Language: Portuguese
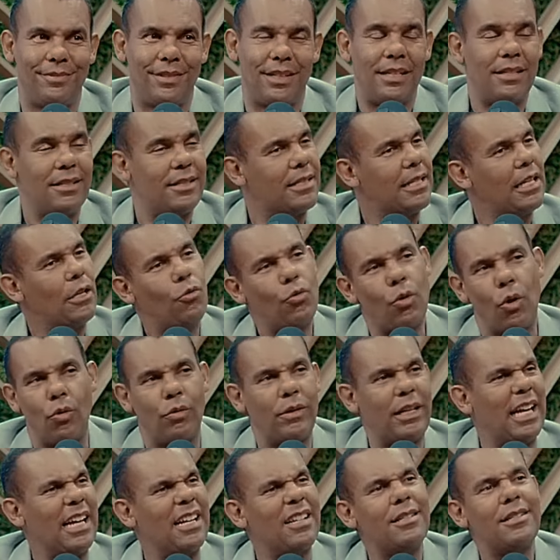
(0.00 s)
sem
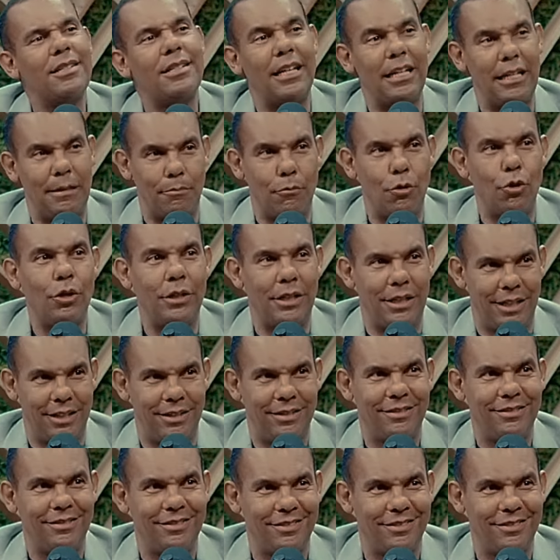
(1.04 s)
qualquer cerimônia,